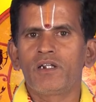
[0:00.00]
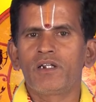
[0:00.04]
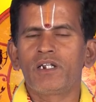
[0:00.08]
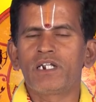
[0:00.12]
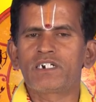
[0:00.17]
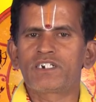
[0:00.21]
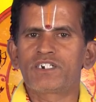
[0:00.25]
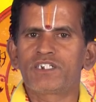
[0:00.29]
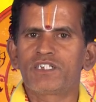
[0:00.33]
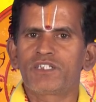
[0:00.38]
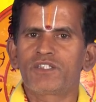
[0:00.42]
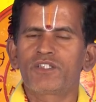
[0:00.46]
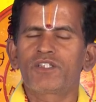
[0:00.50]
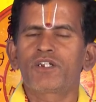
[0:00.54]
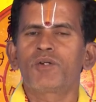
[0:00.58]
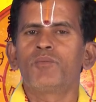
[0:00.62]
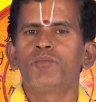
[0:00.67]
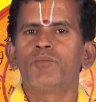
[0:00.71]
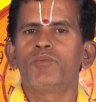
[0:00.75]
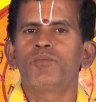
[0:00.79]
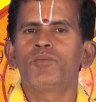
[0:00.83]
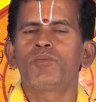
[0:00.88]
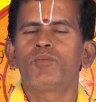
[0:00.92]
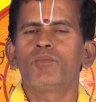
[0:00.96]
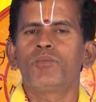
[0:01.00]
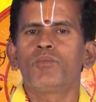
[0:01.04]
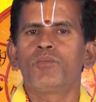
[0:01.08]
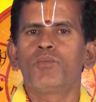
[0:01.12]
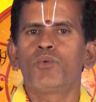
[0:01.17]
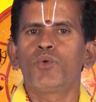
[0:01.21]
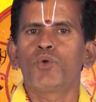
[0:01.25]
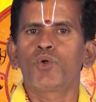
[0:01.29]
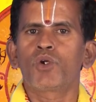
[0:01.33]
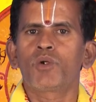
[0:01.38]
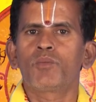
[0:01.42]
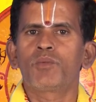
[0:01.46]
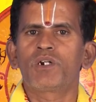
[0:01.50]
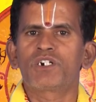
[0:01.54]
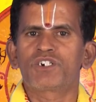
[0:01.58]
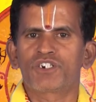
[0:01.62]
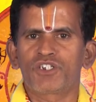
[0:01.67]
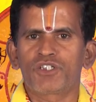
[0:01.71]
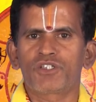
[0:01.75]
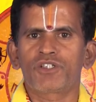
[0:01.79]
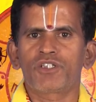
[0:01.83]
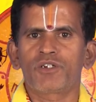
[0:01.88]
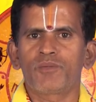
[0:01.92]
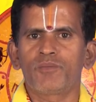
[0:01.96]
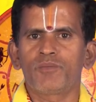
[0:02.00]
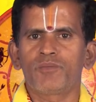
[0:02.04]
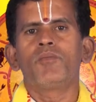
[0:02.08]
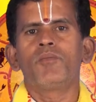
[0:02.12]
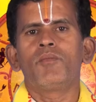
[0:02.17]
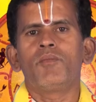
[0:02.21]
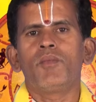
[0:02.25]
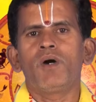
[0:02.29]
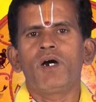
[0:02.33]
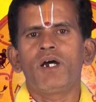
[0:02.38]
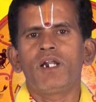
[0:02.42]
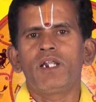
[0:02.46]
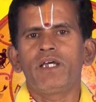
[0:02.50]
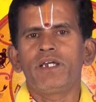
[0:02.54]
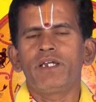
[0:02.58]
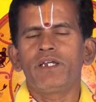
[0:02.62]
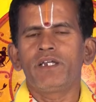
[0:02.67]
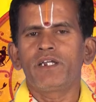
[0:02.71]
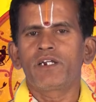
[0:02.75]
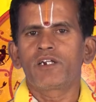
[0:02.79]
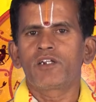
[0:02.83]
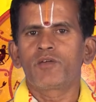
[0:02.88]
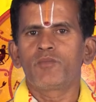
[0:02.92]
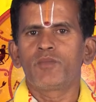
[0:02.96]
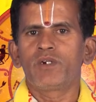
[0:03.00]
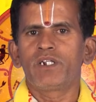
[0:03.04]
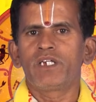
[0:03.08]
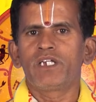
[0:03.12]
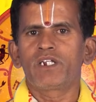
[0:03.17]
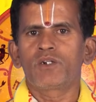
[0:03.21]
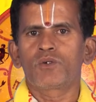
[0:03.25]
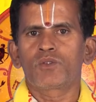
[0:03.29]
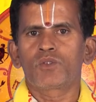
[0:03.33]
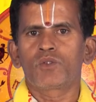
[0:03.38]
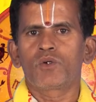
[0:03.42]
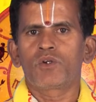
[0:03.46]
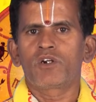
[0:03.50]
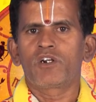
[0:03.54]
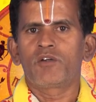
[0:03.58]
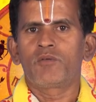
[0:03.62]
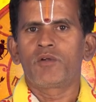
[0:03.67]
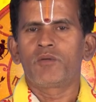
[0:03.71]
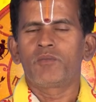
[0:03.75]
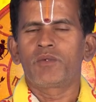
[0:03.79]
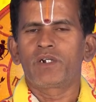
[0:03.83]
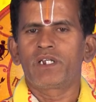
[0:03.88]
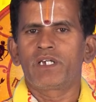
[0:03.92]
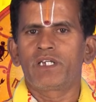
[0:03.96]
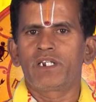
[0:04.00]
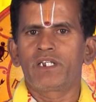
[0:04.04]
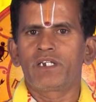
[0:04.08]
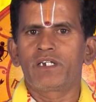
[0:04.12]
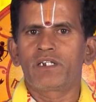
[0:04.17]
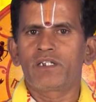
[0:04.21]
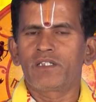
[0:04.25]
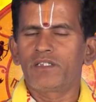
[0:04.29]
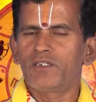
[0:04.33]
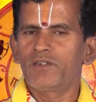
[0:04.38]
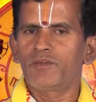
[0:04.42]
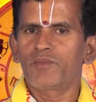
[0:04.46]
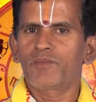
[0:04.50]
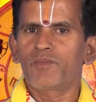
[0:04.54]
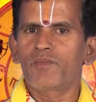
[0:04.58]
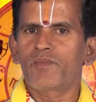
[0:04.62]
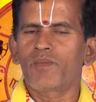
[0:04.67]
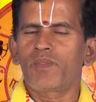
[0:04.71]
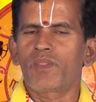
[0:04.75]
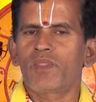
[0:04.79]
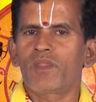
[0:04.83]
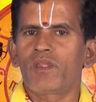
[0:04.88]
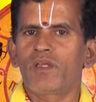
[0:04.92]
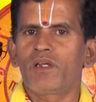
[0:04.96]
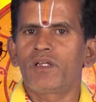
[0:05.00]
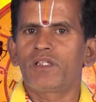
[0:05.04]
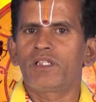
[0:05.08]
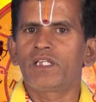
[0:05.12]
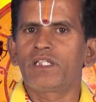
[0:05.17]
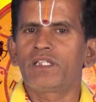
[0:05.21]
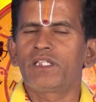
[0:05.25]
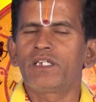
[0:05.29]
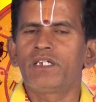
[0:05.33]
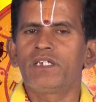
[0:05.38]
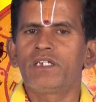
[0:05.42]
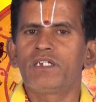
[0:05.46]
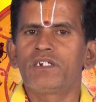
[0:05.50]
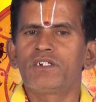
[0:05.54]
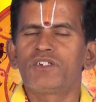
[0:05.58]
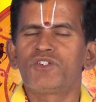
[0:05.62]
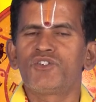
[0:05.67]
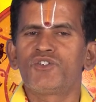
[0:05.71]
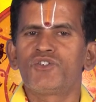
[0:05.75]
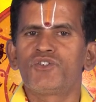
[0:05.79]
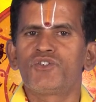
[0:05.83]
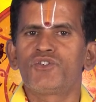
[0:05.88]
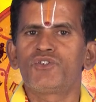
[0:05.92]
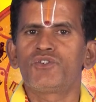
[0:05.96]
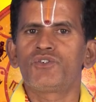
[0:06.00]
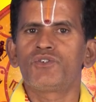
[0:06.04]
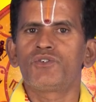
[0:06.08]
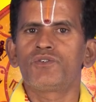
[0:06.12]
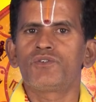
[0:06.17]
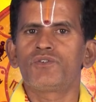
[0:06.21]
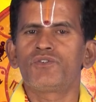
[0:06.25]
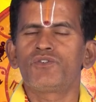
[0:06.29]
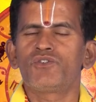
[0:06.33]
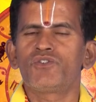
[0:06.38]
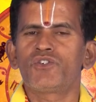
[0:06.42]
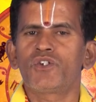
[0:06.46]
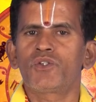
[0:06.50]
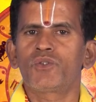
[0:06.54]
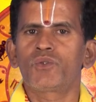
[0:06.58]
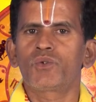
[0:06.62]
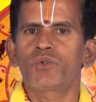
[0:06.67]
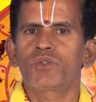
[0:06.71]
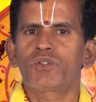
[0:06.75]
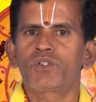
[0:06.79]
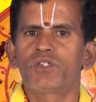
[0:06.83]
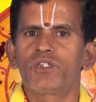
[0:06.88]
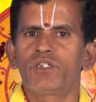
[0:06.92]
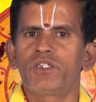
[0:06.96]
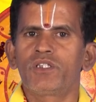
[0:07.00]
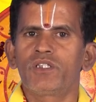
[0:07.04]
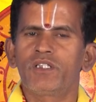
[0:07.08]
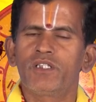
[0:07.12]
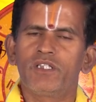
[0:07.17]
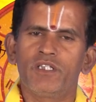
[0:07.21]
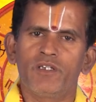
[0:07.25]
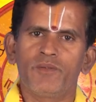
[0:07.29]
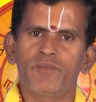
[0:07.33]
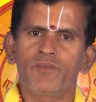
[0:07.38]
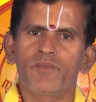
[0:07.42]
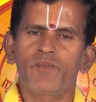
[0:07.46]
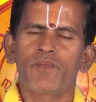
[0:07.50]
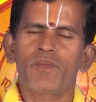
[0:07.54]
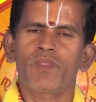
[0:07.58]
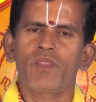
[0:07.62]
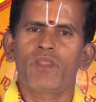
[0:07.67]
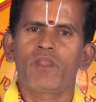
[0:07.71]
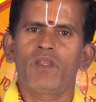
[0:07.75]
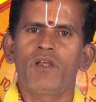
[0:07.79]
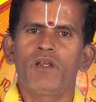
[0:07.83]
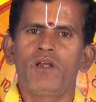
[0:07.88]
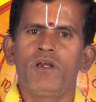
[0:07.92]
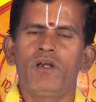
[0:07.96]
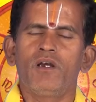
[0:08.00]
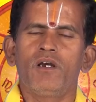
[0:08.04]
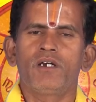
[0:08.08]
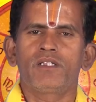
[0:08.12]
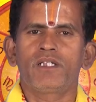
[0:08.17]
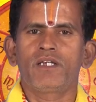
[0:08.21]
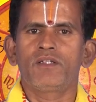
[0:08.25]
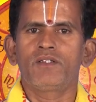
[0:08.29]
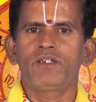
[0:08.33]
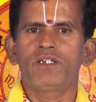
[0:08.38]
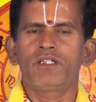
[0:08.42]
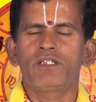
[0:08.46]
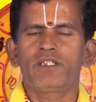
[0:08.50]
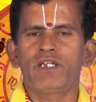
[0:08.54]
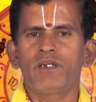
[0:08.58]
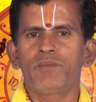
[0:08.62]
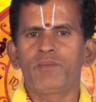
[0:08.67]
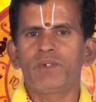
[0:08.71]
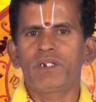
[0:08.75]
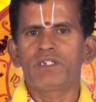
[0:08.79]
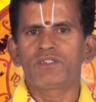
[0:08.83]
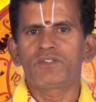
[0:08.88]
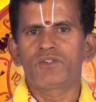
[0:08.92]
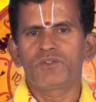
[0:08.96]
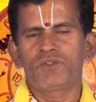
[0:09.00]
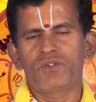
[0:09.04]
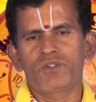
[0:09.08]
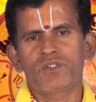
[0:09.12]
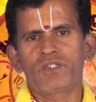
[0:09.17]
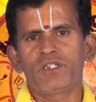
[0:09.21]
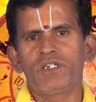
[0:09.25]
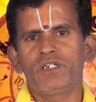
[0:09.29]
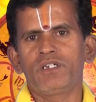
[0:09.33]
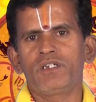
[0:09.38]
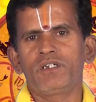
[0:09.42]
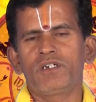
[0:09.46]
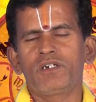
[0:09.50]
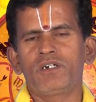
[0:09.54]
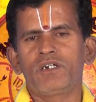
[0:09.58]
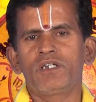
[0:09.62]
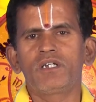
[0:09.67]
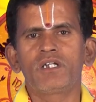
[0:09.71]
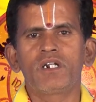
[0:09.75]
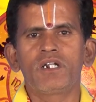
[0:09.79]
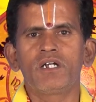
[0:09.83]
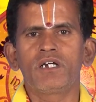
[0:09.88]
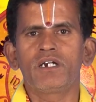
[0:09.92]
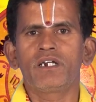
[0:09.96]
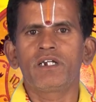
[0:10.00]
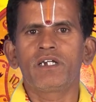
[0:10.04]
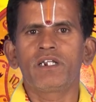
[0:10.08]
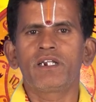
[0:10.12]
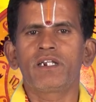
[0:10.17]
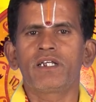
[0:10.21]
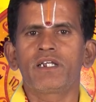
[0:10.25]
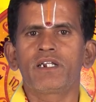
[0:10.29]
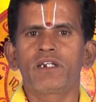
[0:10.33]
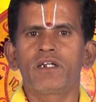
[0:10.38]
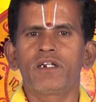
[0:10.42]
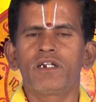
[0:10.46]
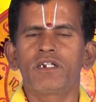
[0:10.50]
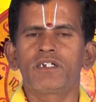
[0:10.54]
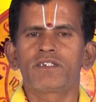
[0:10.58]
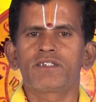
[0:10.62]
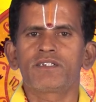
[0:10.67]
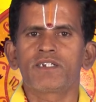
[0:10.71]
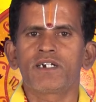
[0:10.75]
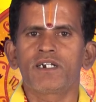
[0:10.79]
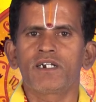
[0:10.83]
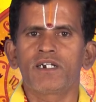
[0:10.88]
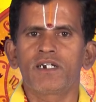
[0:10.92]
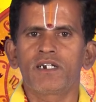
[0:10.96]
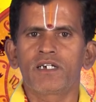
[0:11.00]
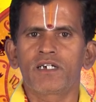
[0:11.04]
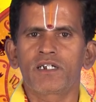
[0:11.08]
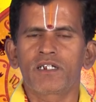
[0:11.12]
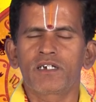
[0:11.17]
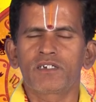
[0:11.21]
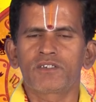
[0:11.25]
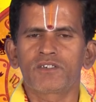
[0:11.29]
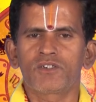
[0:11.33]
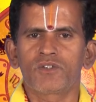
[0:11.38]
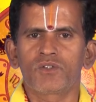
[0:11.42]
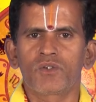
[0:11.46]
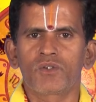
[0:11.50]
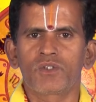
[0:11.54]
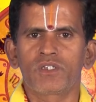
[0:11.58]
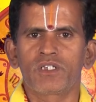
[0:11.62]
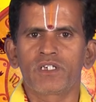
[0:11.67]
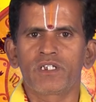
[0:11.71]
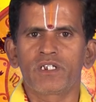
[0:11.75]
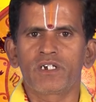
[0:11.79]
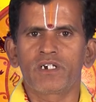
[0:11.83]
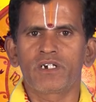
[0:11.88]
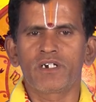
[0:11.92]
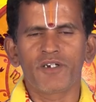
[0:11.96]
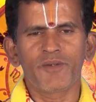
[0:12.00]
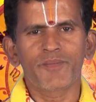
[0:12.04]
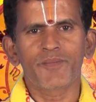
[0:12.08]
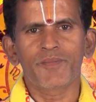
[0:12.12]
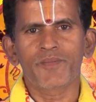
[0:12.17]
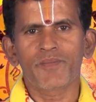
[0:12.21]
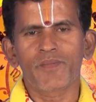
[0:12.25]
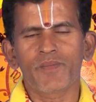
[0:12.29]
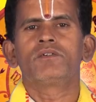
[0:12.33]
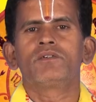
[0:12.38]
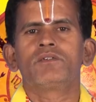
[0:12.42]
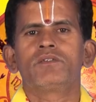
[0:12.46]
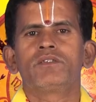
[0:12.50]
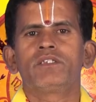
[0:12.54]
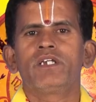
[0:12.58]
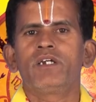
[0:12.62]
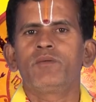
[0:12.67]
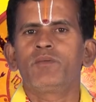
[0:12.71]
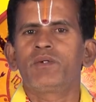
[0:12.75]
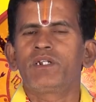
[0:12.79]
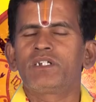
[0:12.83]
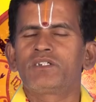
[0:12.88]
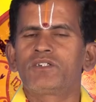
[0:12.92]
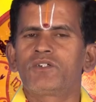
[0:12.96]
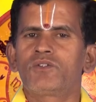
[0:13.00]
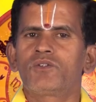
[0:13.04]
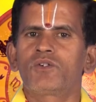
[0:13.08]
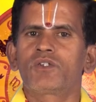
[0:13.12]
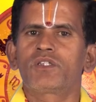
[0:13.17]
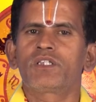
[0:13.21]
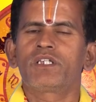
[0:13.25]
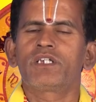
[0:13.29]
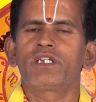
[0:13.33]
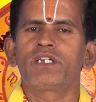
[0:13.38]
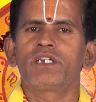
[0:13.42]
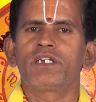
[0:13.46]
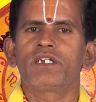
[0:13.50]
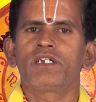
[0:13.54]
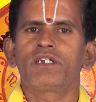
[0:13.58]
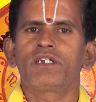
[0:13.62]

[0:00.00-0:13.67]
நட்சத்திரம் பூரம் நட்சத்திரம் மாலை எட்டு மணி இருபத்தோரு நிமிடம் வரை இருக்கிறது திதி சதுர்த்தி திதி அதாவது தேய்பிரை சதுர்த்தி அதனால் இன்றைய நாள் சங்கடகர சதுர்த்தி இருக்குது தேய்பிரை சதுர்த்தி